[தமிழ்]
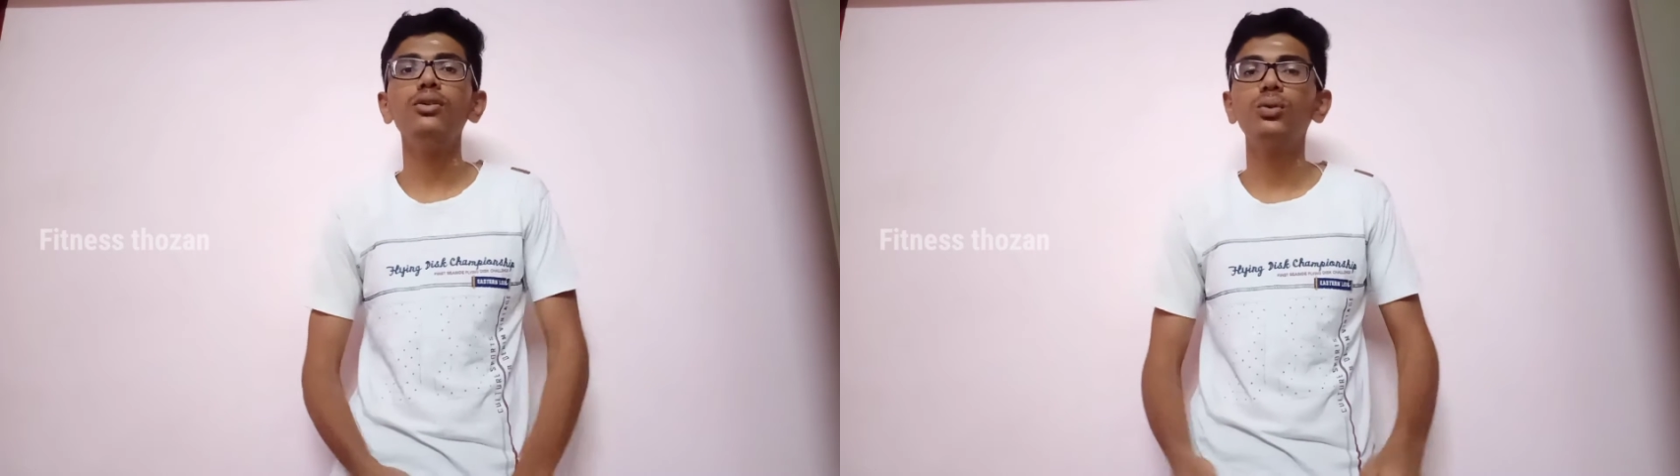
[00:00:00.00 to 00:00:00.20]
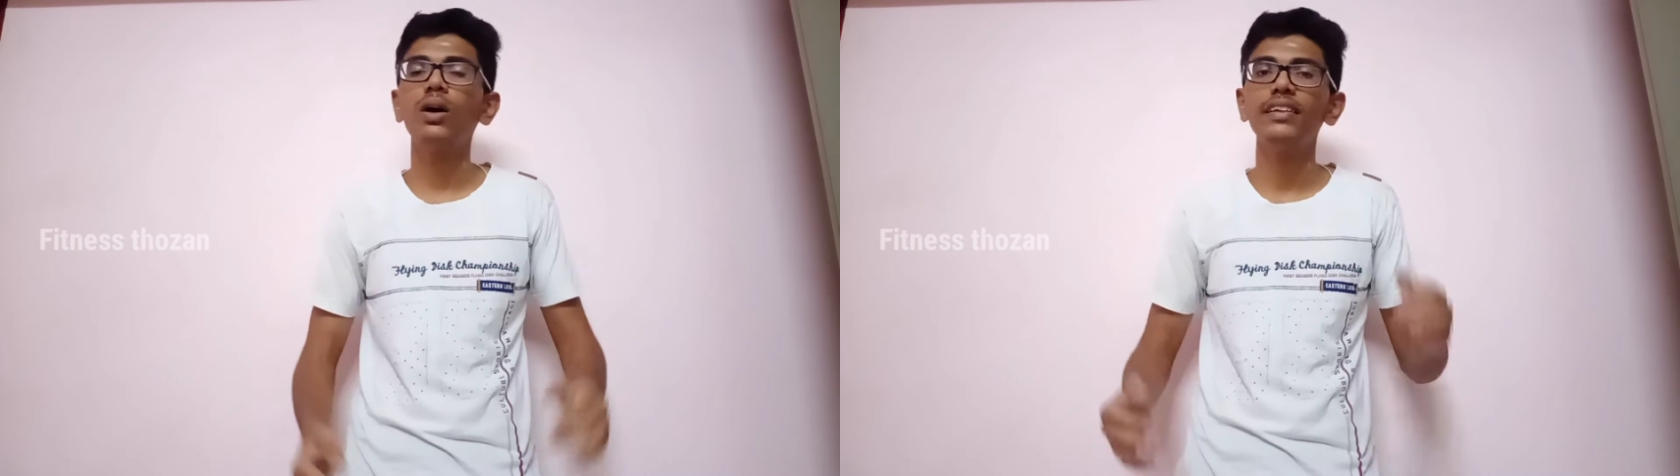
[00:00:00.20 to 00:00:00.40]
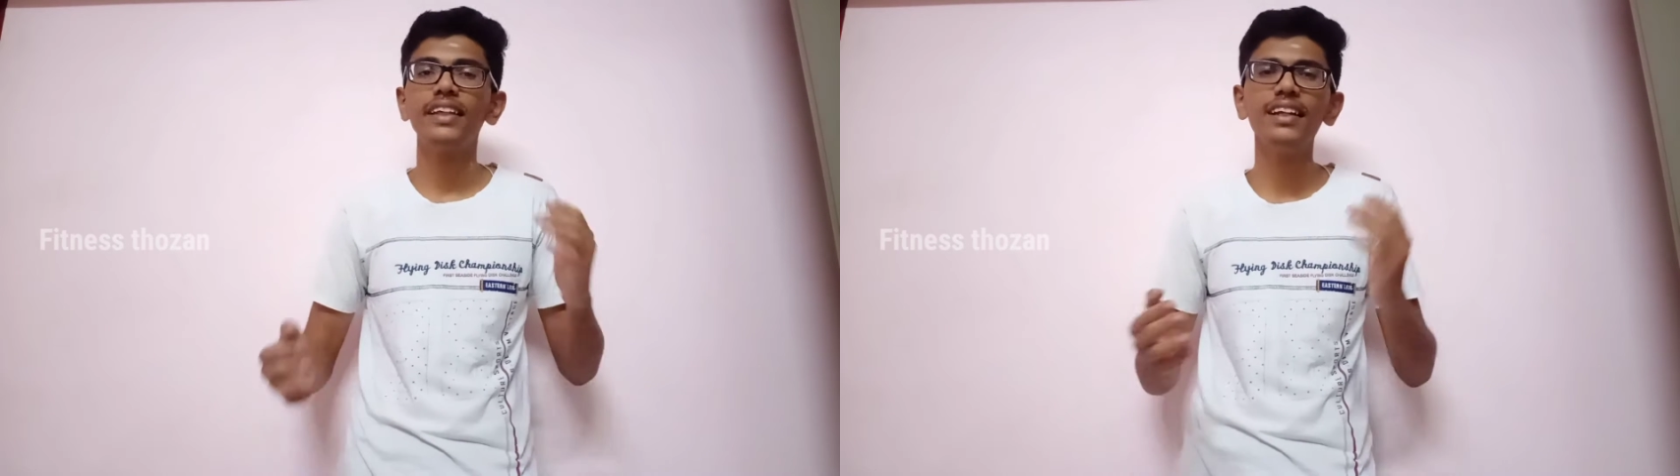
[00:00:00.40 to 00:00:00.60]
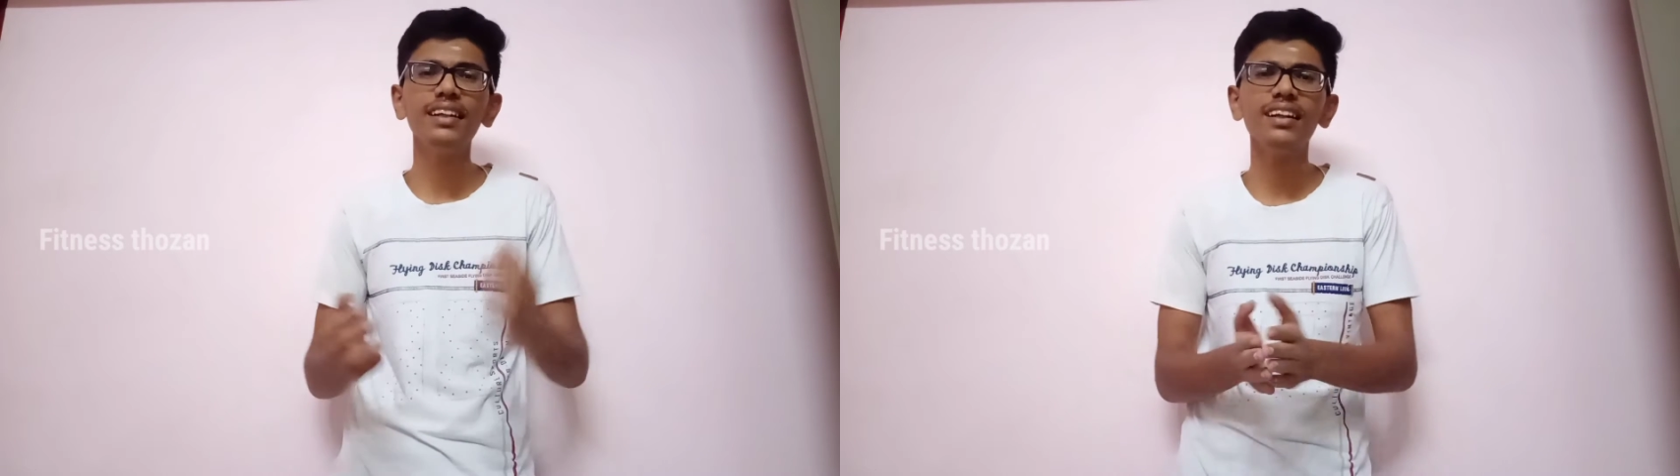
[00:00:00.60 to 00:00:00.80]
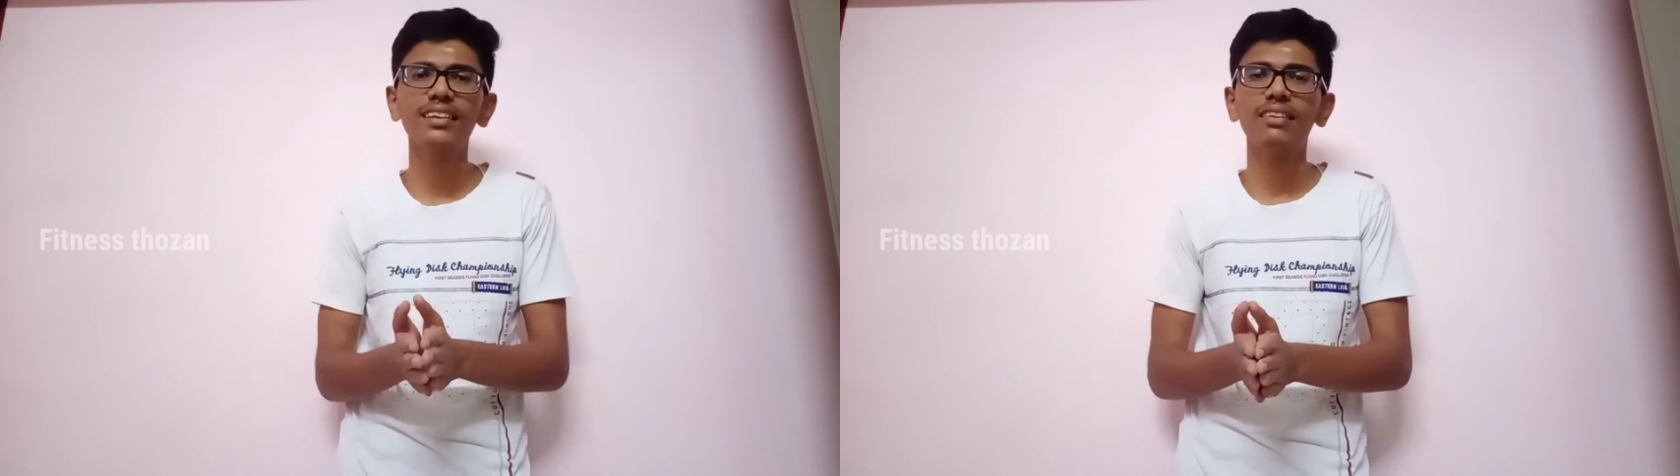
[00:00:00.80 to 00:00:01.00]
ஸோ அது
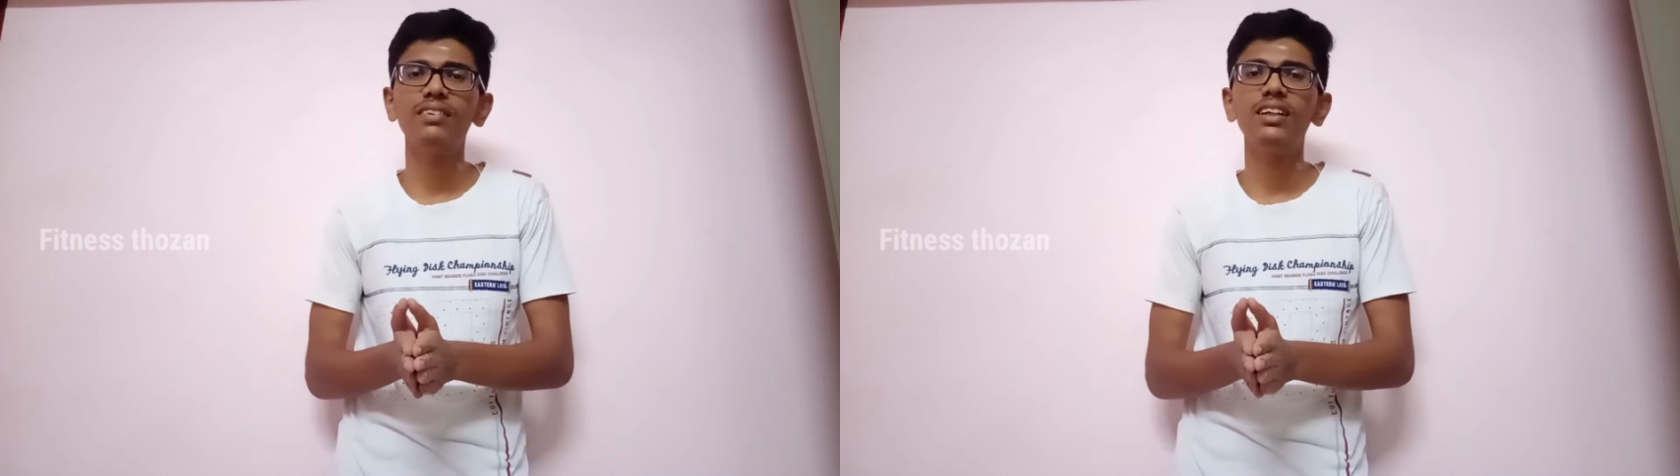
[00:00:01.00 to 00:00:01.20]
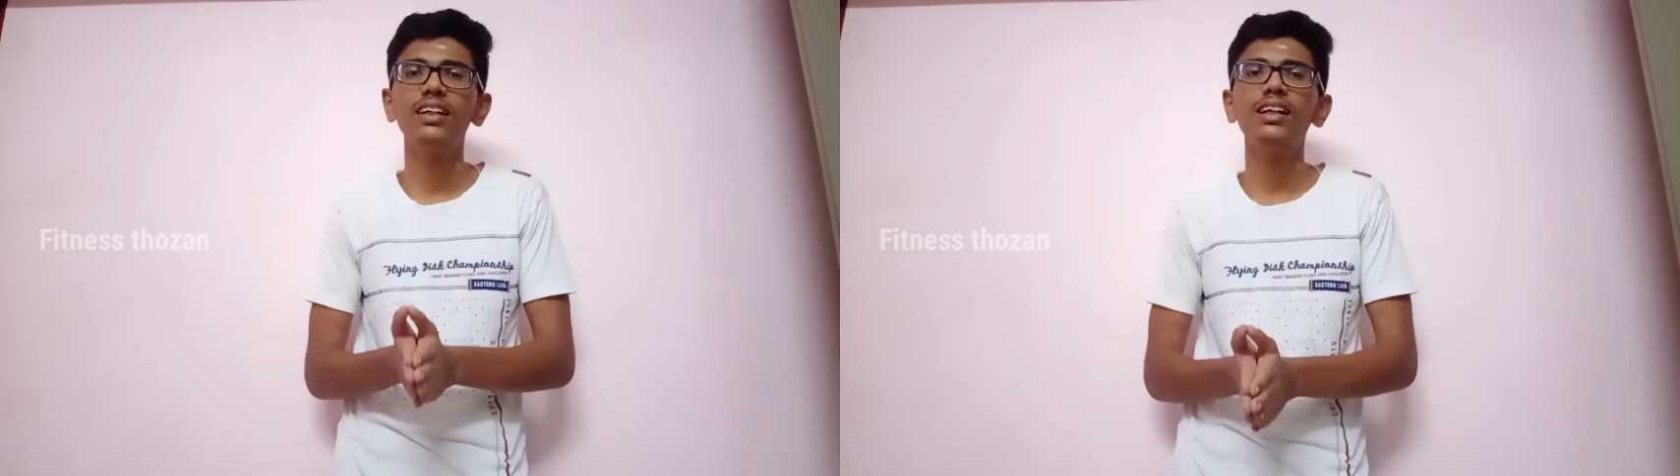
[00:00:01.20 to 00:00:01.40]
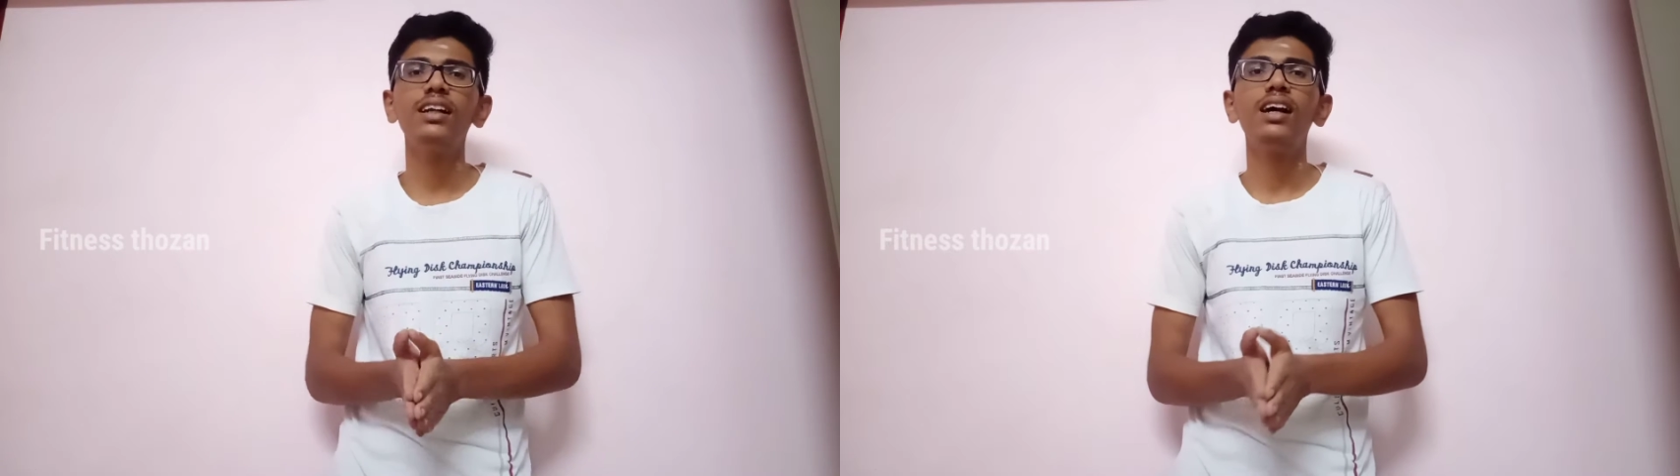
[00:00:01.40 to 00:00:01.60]
என்னென்ன தவறுகள்